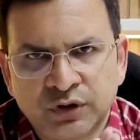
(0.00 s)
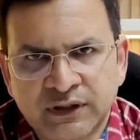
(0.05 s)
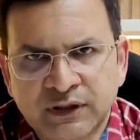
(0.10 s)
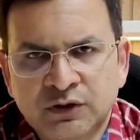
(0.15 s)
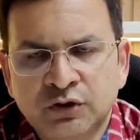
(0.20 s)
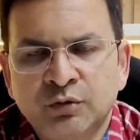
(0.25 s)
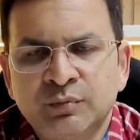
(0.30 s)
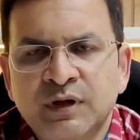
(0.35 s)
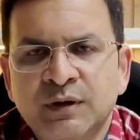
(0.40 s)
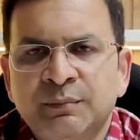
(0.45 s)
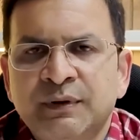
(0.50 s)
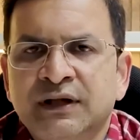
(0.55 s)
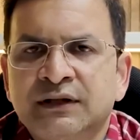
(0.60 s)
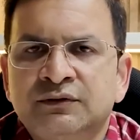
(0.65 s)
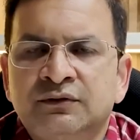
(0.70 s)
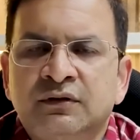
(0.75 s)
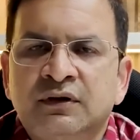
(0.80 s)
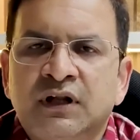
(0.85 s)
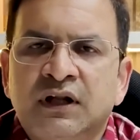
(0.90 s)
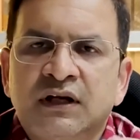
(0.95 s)
ఇంట్లో బీపీ
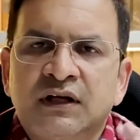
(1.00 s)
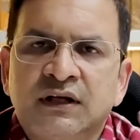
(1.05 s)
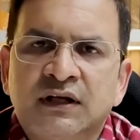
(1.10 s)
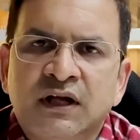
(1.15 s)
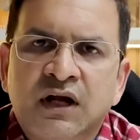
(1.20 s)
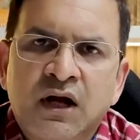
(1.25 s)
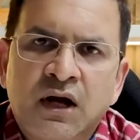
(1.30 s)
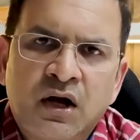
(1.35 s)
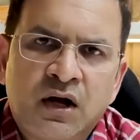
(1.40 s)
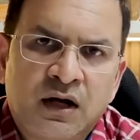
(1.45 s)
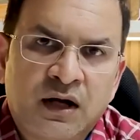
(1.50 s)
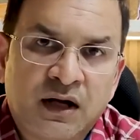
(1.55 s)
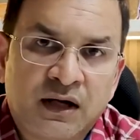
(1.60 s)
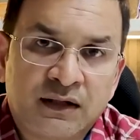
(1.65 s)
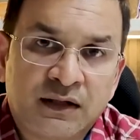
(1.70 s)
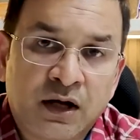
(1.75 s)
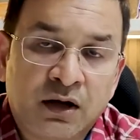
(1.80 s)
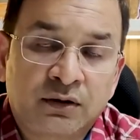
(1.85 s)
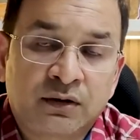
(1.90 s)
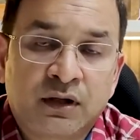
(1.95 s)
ఎంత ఉండాలి
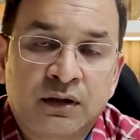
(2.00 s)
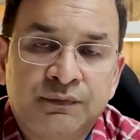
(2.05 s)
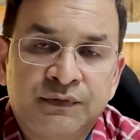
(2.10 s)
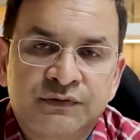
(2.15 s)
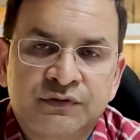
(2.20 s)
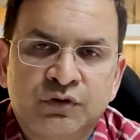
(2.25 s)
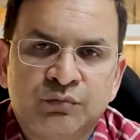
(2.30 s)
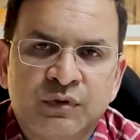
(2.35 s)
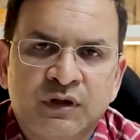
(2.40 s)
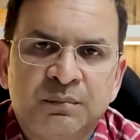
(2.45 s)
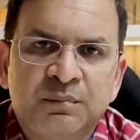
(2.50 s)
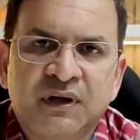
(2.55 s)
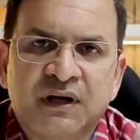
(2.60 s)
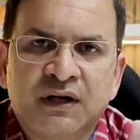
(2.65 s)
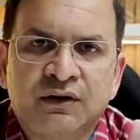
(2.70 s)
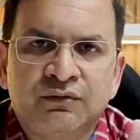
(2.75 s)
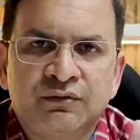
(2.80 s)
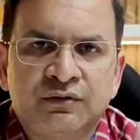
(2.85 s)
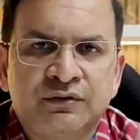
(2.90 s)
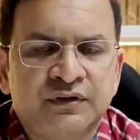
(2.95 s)
డాక్టర్ ఆఫీస్లో బీపీ
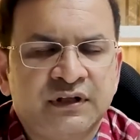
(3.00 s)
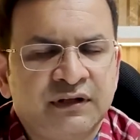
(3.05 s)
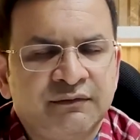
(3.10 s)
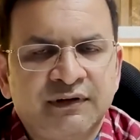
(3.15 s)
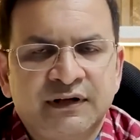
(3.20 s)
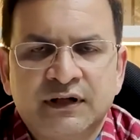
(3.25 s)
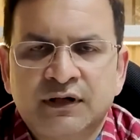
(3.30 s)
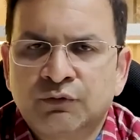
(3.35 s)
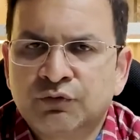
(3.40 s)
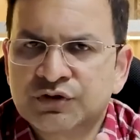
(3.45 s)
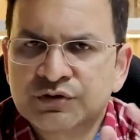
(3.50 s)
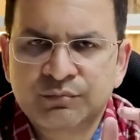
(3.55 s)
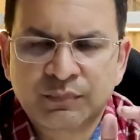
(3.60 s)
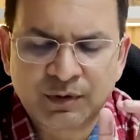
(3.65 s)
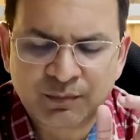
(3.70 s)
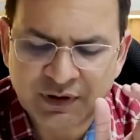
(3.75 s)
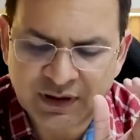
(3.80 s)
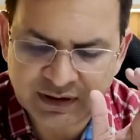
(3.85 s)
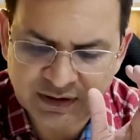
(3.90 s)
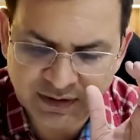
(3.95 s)
ఎలా ఉంటుంది వీటి గురించి
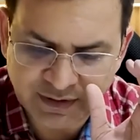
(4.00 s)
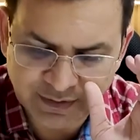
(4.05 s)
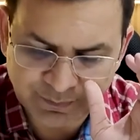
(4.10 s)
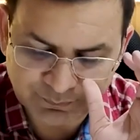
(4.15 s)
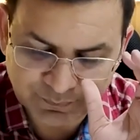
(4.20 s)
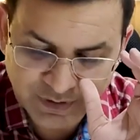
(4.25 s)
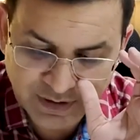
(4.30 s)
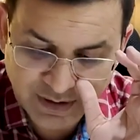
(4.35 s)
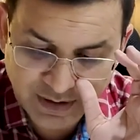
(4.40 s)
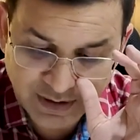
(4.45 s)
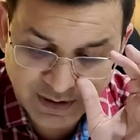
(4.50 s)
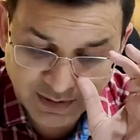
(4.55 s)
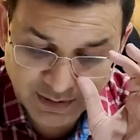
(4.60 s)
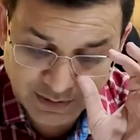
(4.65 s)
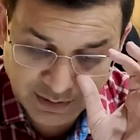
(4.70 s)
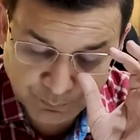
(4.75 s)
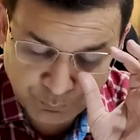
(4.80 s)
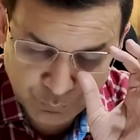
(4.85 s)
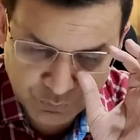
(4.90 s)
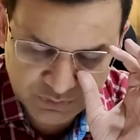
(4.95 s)
మనం మాట్లాడాం
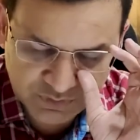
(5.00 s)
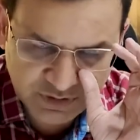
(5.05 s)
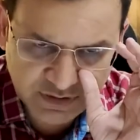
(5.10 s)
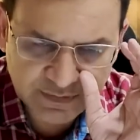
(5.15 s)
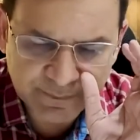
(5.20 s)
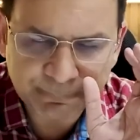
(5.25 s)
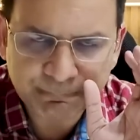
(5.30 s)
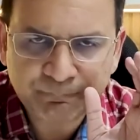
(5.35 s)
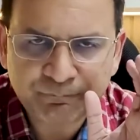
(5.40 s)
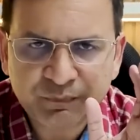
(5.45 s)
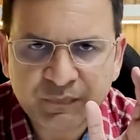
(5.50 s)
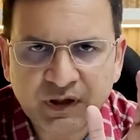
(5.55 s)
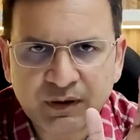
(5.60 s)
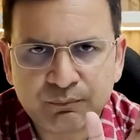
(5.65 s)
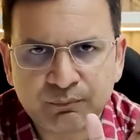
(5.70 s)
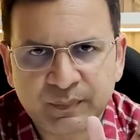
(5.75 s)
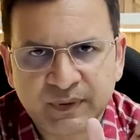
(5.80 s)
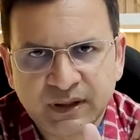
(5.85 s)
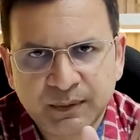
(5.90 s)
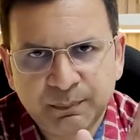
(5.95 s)
ఇకపోతే
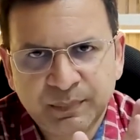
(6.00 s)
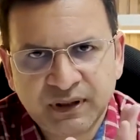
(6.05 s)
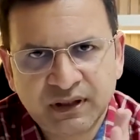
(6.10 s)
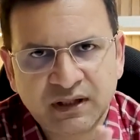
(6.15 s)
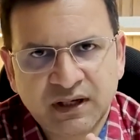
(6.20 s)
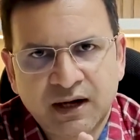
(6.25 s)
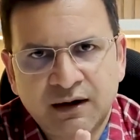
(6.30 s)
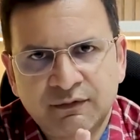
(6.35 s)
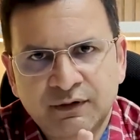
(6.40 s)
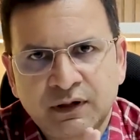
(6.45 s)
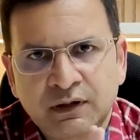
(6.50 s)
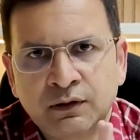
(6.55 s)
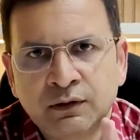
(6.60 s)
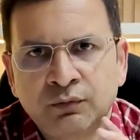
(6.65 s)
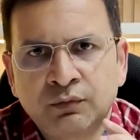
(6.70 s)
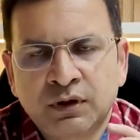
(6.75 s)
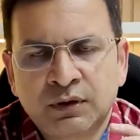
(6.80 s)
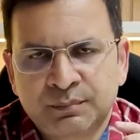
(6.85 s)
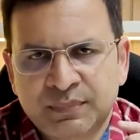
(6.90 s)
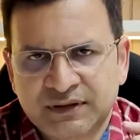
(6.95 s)
బీపీ రావడంలో
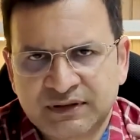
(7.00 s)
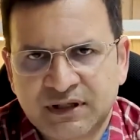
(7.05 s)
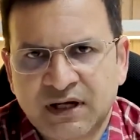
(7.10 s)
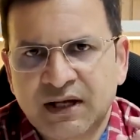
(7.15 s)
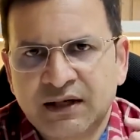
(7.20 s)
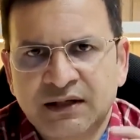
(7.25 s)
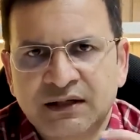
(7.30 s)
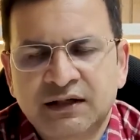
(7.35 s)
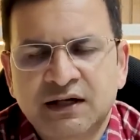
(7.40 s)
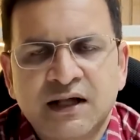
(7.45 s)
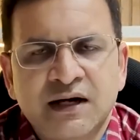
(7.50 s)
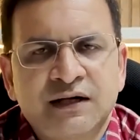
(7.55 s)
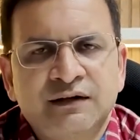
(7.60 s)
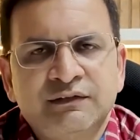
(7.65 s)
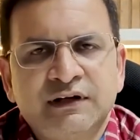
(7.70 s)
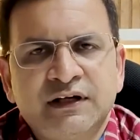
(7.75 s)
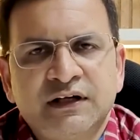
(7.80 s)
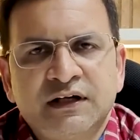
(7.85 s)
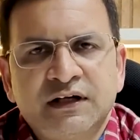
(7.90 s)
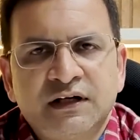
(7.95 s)
ఒక ప్రధాన కారణం
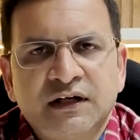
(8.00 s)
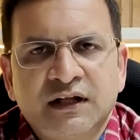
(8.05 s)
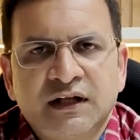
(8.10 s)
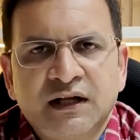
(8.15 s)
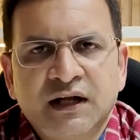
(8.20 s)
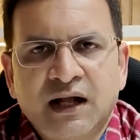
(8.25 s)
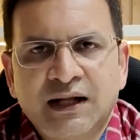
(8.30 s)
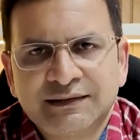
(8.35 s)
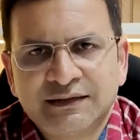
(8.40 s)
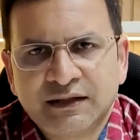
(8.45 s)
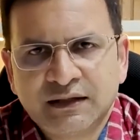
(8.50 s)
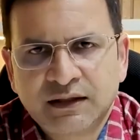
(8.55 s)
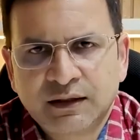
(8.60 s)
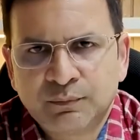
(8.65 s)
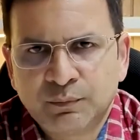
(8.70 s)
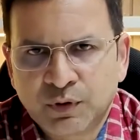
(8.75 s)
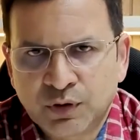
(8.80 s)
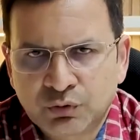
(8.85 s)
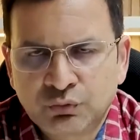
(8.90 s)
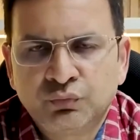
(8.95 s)
ఏంటంటే అధిక
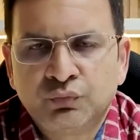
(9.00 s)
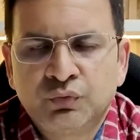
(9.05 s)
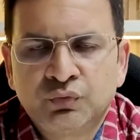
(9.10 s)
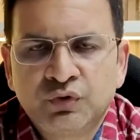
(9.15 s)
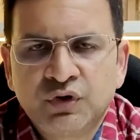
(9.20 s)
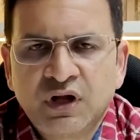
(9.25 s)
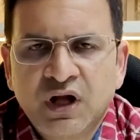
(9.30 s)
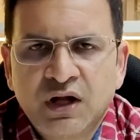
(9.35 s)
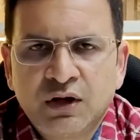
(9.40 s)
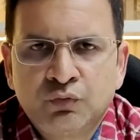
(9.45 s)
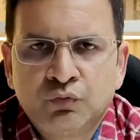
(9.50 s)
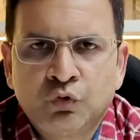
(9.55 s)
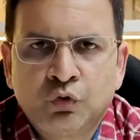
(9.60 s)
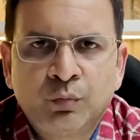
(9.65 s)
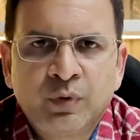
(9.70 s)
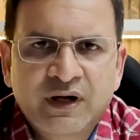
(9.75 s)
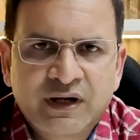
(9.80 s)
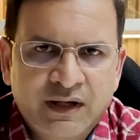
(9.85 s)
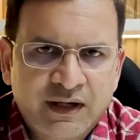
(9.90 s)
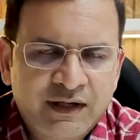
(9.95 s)
బరువు
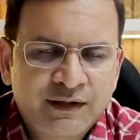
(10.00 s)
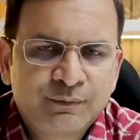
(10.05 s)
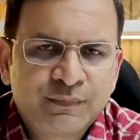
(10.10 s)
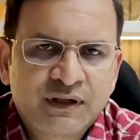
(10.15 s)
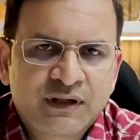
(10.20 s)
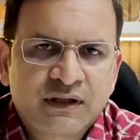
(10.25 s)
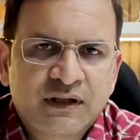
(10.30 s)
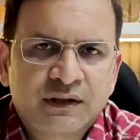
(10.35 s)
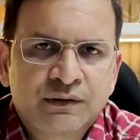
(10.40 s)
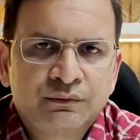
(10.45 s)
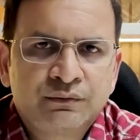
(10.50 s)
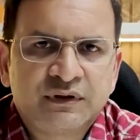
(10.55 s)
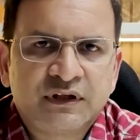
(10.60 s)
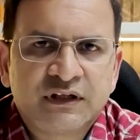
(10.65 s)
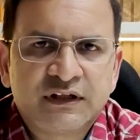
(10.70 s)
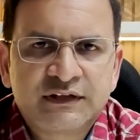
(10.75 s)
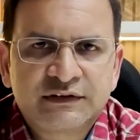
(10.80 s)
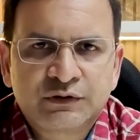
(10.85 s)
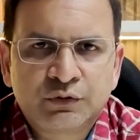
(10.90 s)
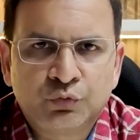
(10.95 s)
ఊబకాయం అంటారు
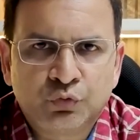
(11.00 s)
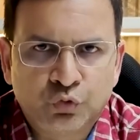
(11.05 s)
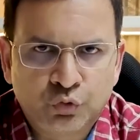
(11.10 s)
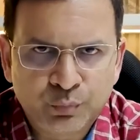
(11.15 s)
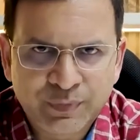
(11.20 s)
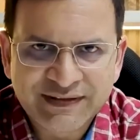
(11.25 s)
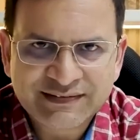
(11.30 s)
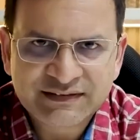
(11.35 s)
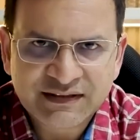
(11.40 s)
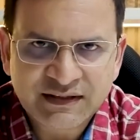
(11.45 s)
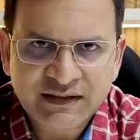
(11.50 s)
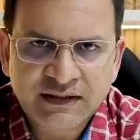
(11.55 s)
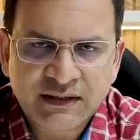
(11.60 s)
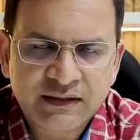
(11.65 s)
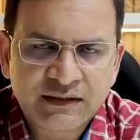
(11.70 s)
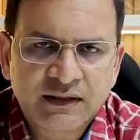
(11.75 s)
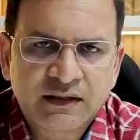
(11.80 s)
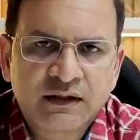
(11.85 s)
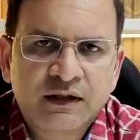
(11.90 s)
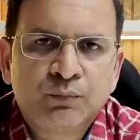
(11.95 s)
ఇంగ్లీష్లో ఒబేసిటీ
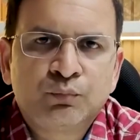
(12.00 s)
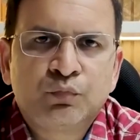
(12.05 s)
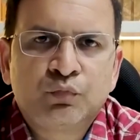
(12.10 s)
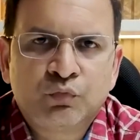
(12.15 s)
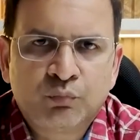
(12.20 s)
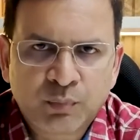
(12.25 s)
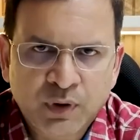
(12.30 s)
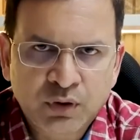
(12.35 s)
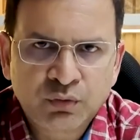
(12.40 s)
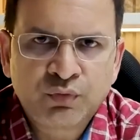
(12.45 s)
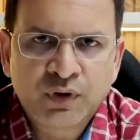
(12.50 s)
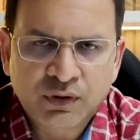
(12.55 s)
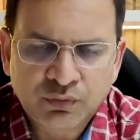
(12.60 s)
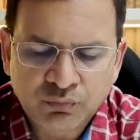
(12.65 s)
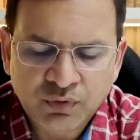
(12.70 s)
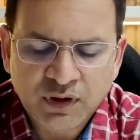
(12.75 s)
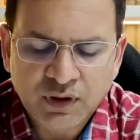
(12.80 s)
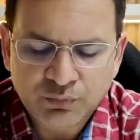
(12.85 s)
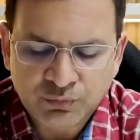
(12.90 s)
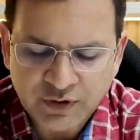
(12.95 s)
అంటారు బరువు ఎక్కువగా